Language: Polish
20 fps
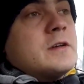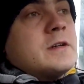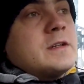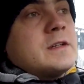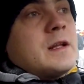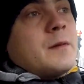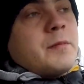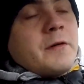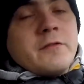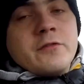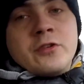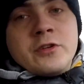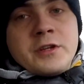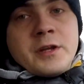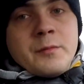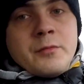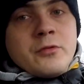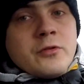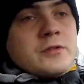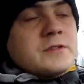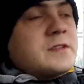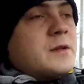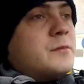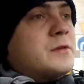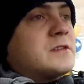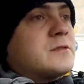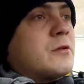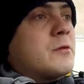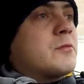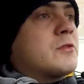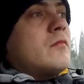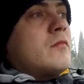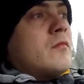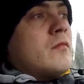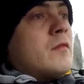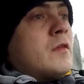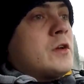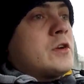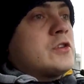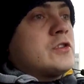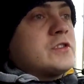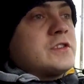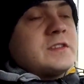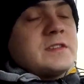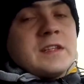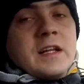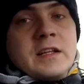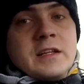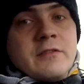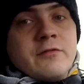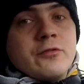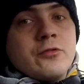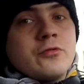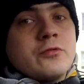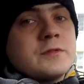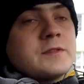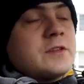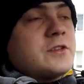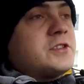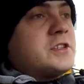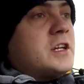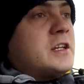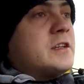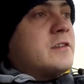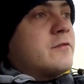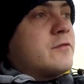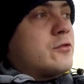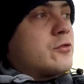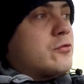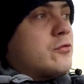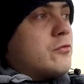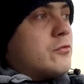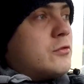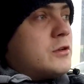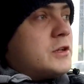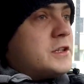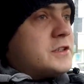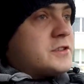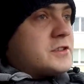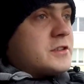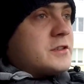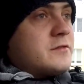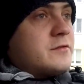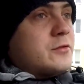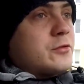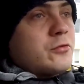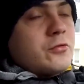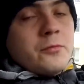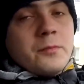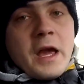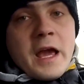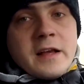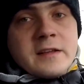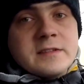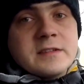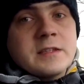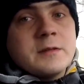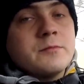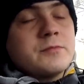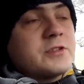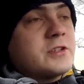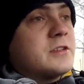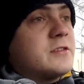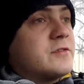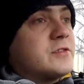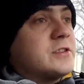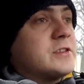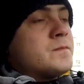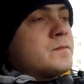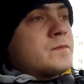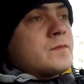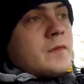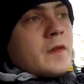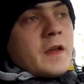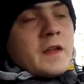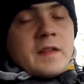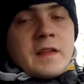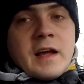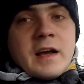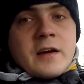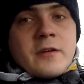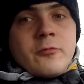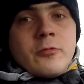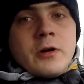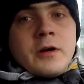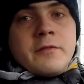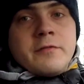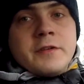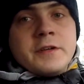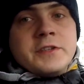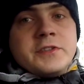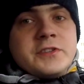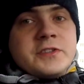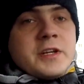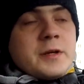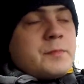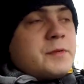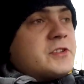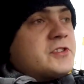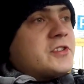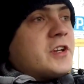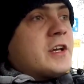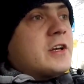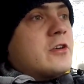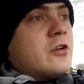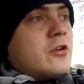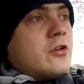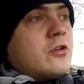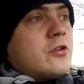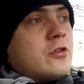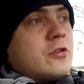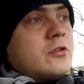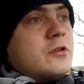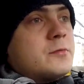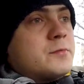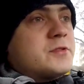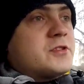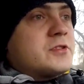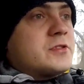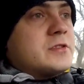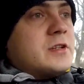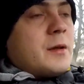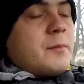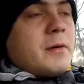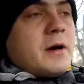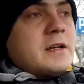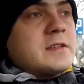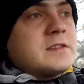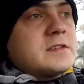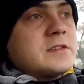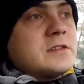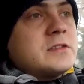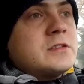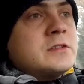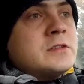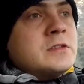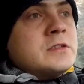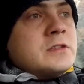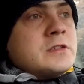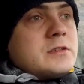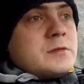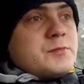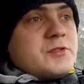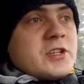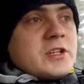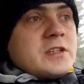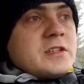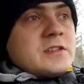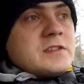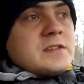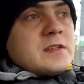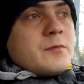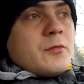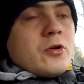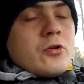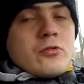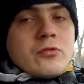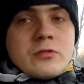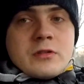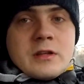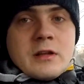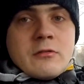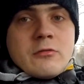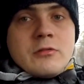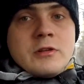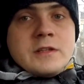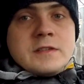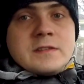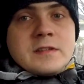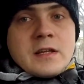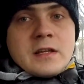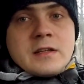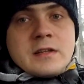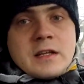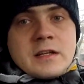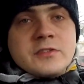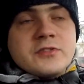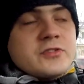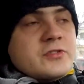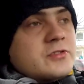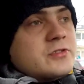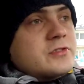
na pewno nie było zamysłem korzystania korzystania w ruchu codziennym, w ruchu ulicznym, w ruchu miejskim przede wszystkim. Nagłe wyjście pieszego na pasy, przed nasz samochód na ulicę też